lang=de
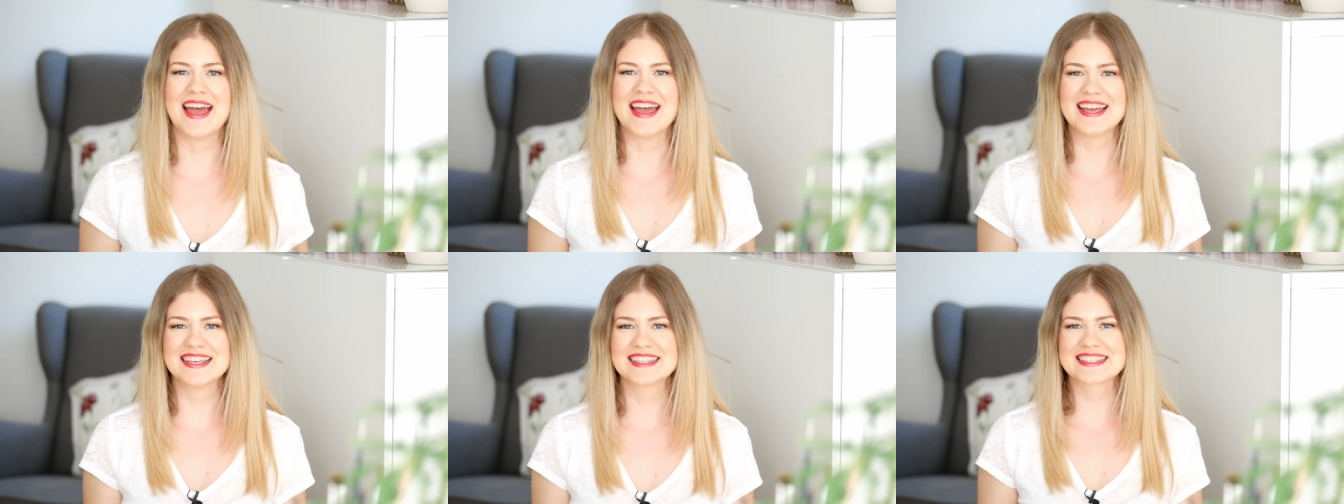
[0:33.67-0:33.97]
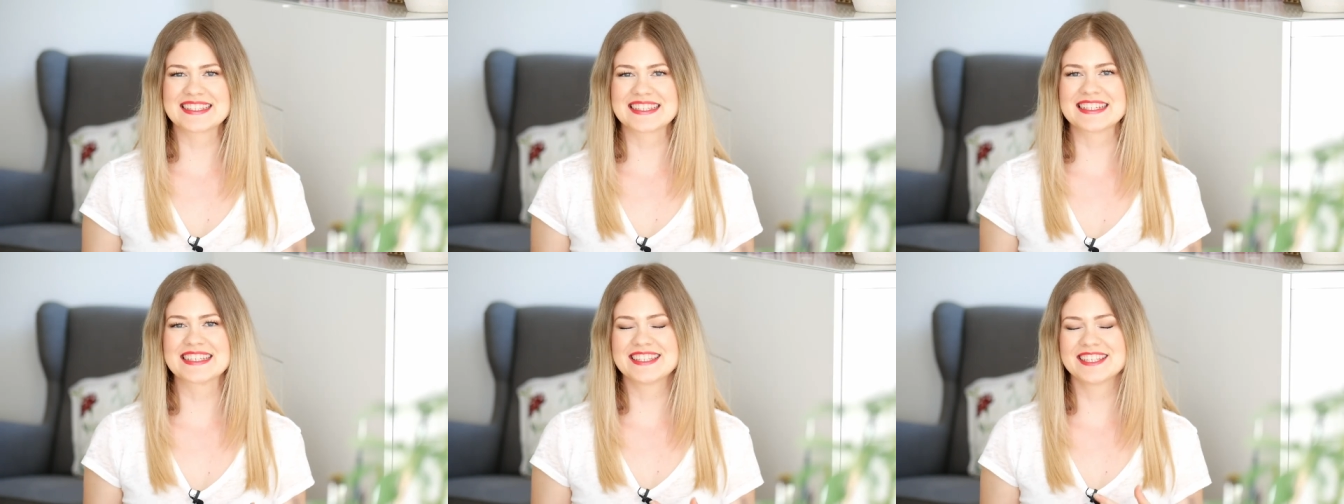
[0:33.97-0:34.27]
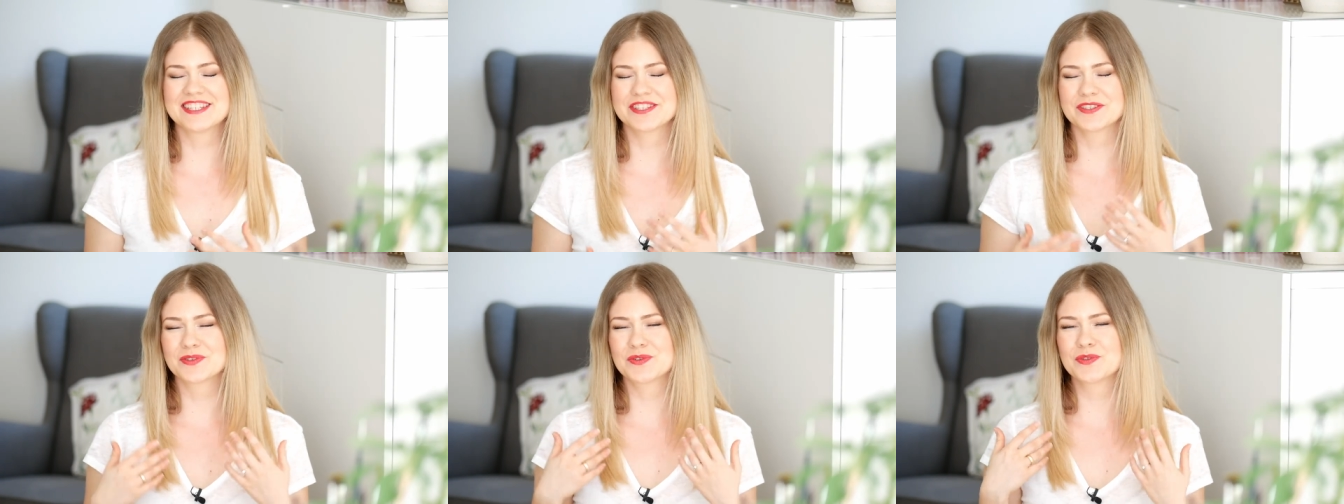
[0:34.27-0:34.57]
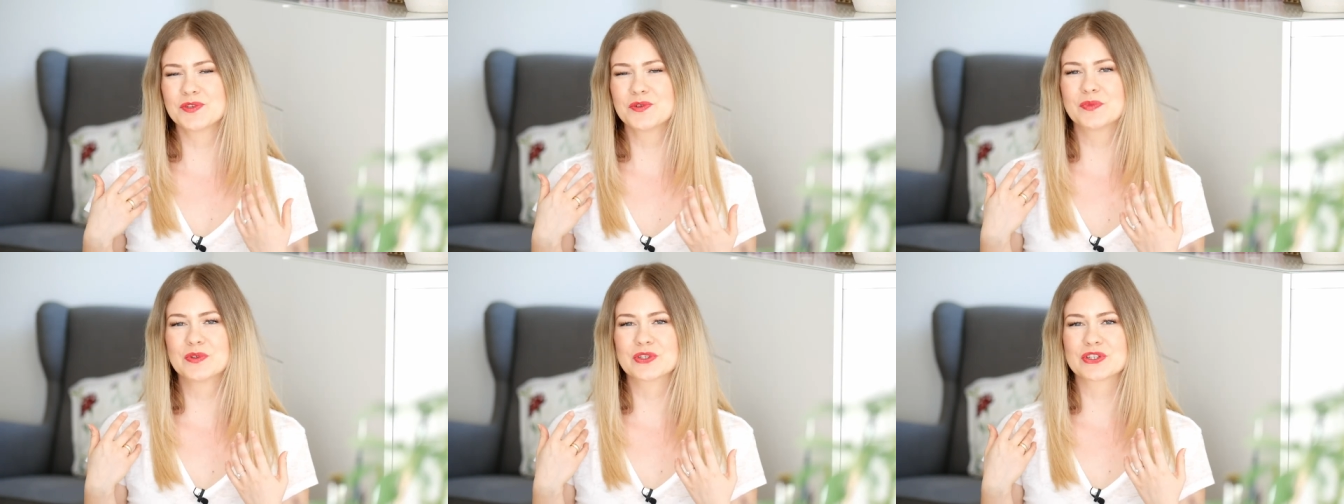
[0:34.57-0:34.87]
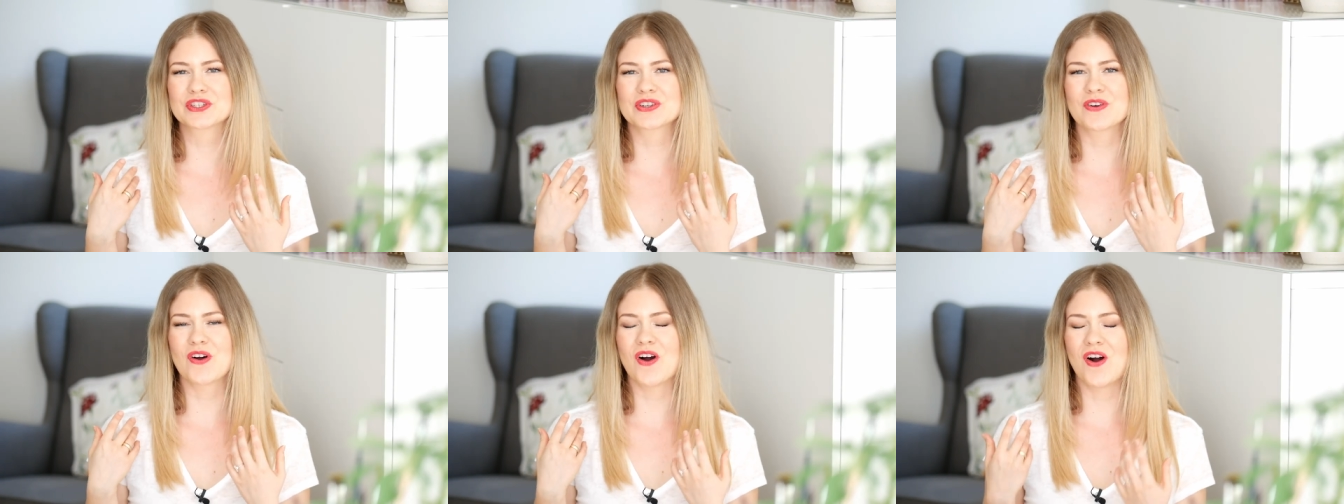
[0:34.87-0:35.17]
Er ist nicht wirklich diese
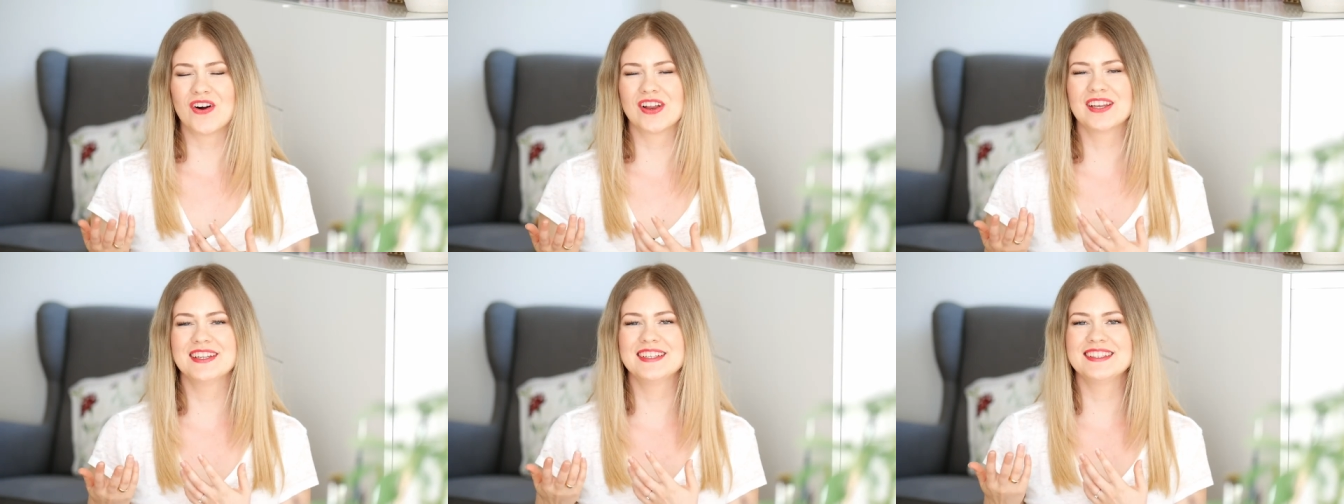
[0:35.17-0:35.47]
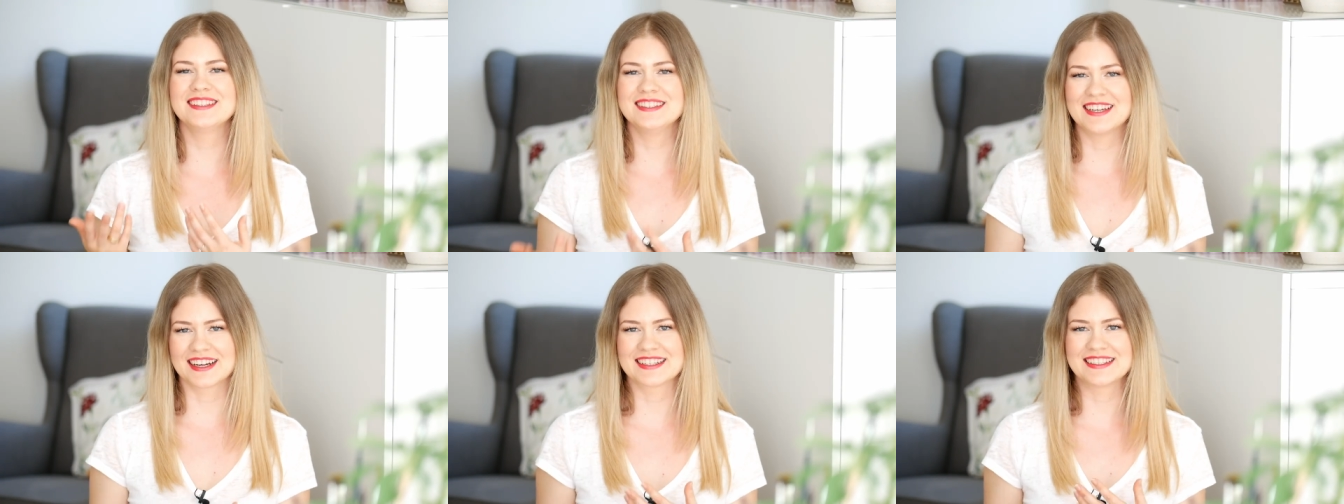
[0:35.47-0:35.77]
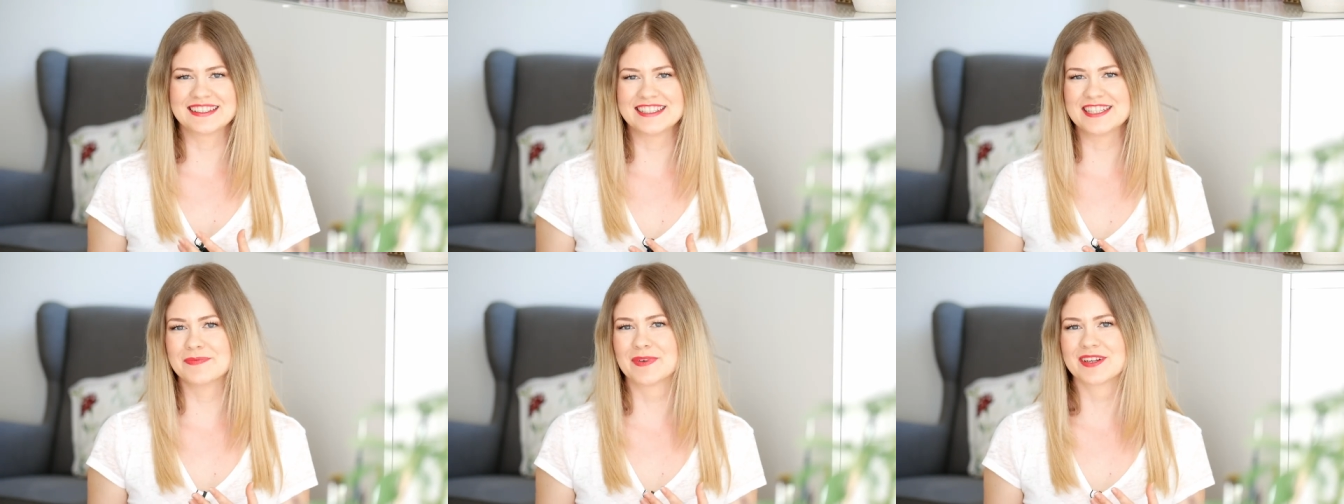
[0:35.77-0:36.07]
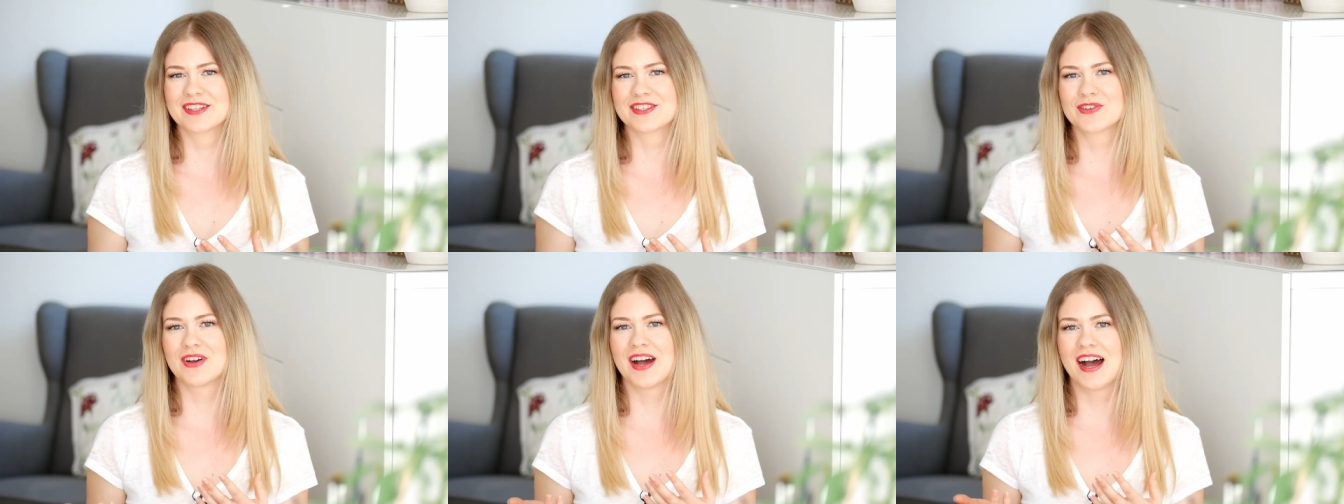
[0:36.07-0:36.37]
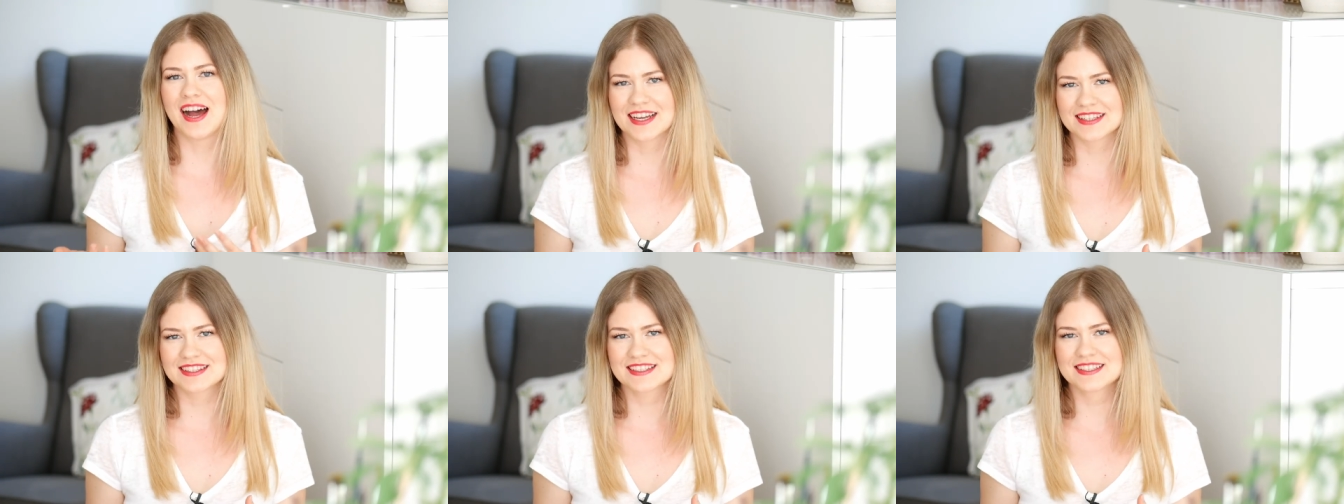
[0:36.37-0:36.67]
typische olle Jacke, die man so
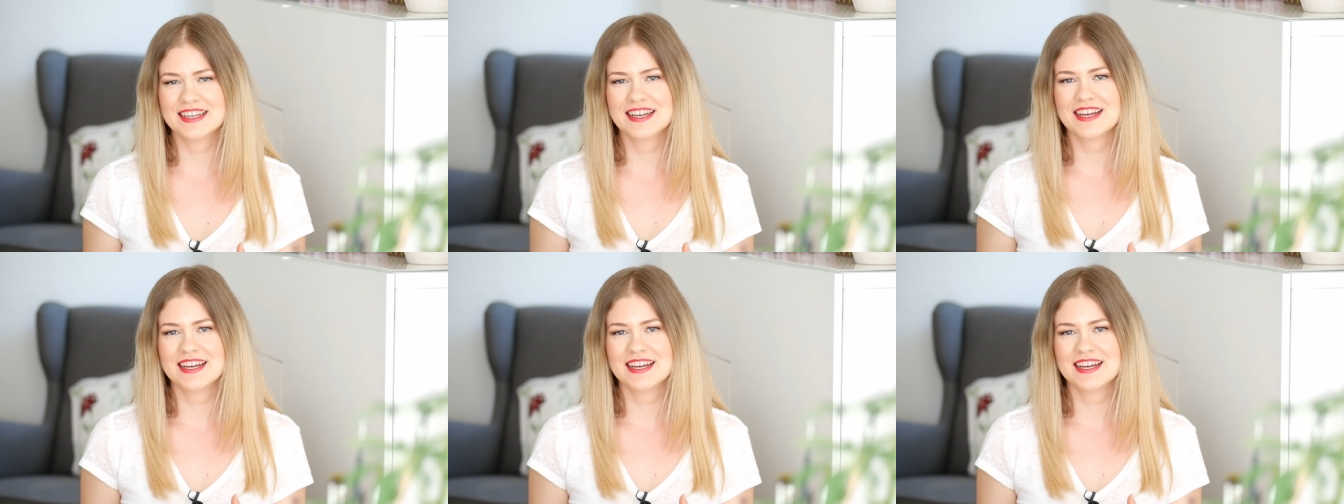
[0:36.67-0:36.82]
hat,